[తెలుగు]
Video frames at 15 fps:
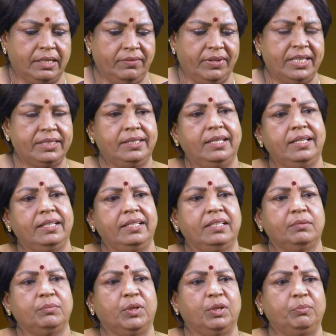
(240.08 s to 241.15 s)
తర్వాత
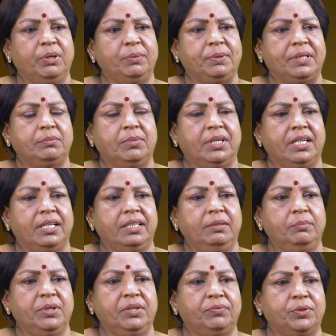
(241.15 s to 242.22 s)
ఇంకా బాంబే పద్మ
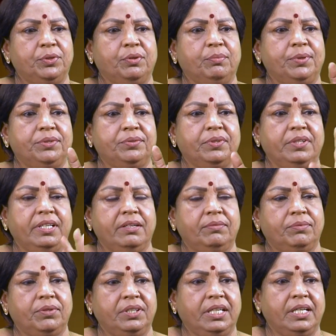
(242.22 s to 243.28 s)
అని మీరు ఫోటో పట్టుకుని ఏ
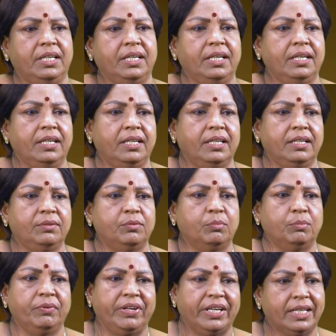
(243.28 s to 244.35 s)
ఏ
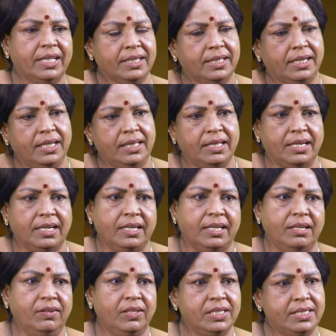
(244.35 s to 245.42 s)
గుమ్మం ఎక్కక్కర్లేదని
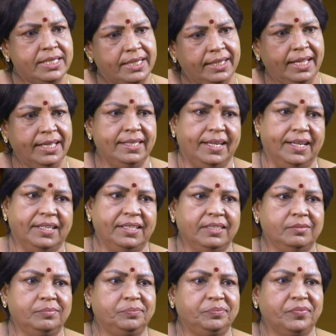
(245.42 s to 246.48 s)
అన్నారు అది జరిగేదే
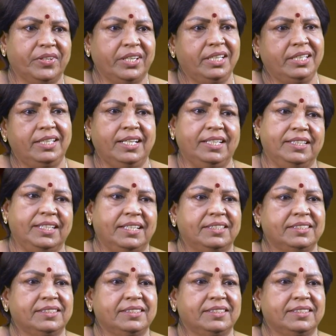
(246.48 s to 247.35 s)
హిట్ అయితే